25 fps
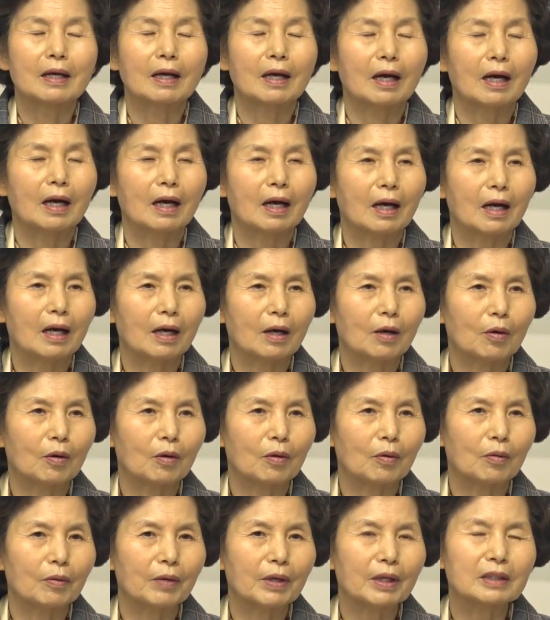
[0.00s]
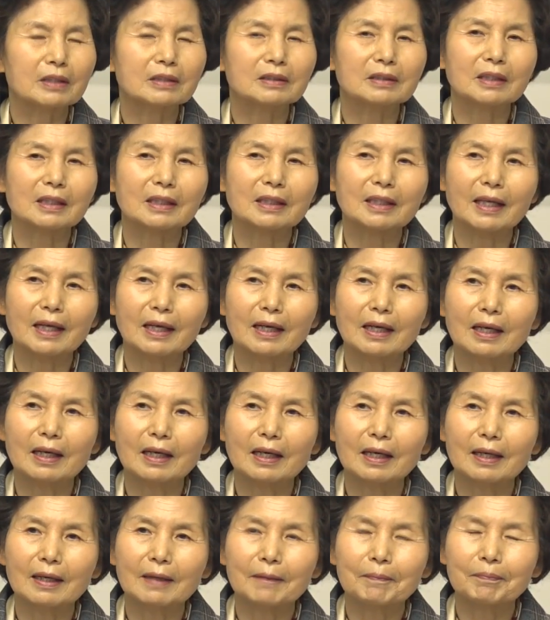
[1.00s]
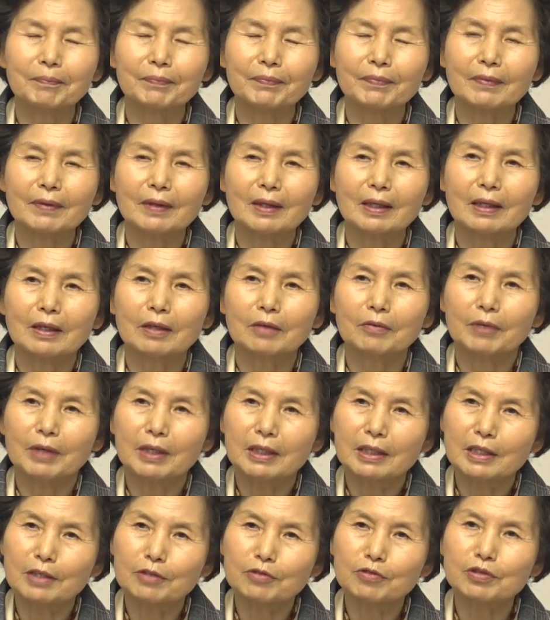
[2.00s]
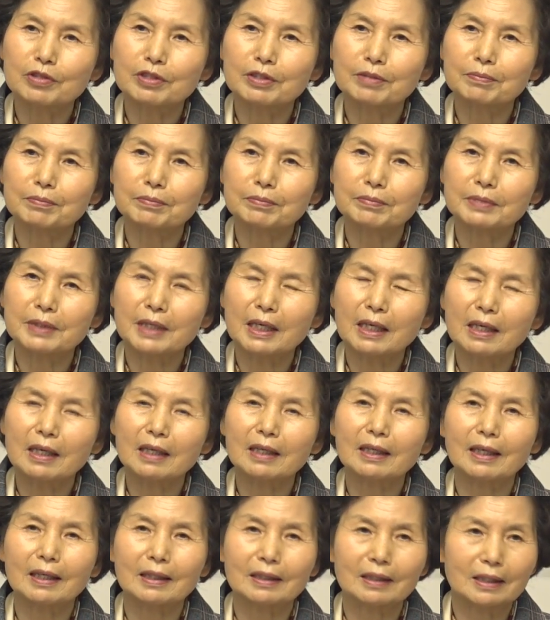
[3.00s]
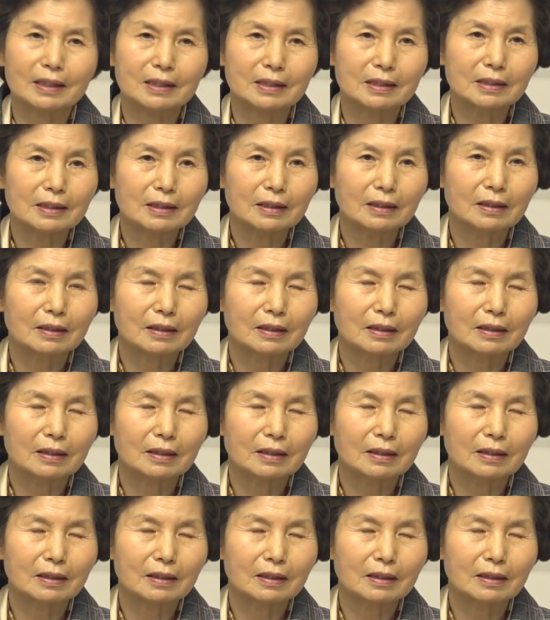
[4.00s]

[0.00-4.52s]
아, 왜 그때 내가 왜 예수님 생각이 안 났지?